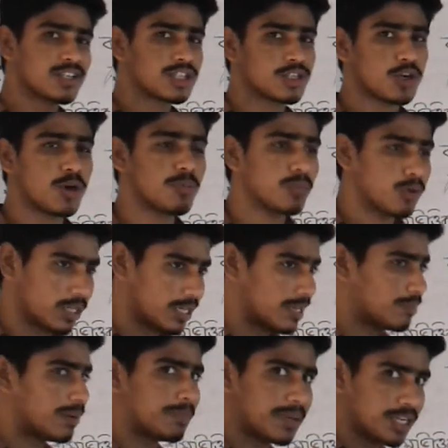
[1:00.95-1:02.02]
শ্রম বলে
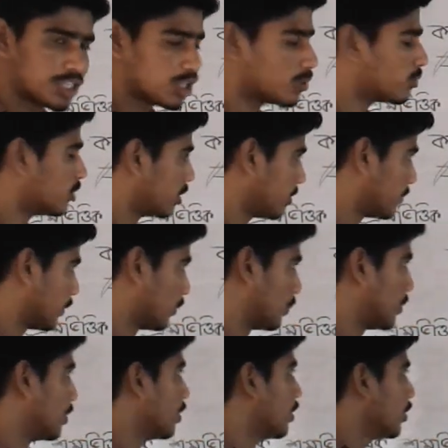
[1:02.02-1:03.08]
বা পেশাও বলতে পারো
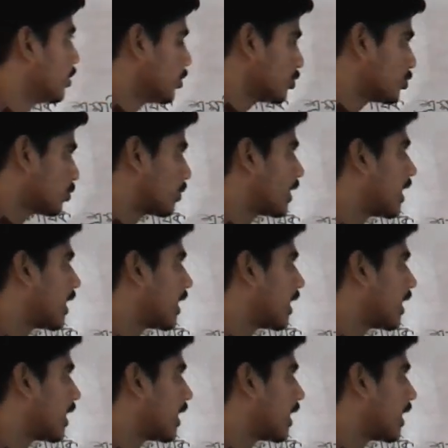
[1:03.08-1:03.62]
সো